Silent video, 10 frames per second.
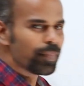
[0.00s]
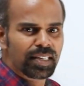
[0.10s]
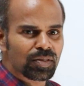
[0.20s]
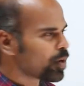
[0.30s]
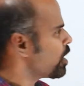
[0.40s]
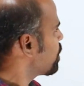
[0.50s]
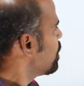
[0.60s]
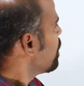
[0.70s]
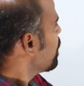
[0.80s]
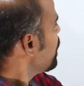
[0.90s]
பி ஸ்கொயர்
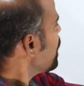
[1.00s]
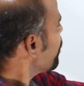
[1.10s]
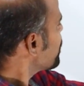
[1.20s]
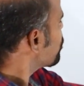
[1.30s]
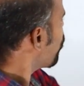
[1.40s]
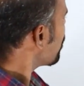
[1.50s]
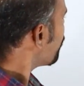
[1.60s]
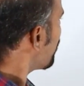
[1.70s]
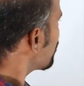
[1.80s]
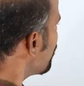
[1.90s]
ஈக்குவேஷன் ஒன்
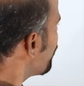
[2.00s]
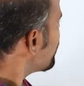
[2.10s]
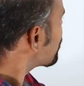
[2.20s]
பாருங்க பி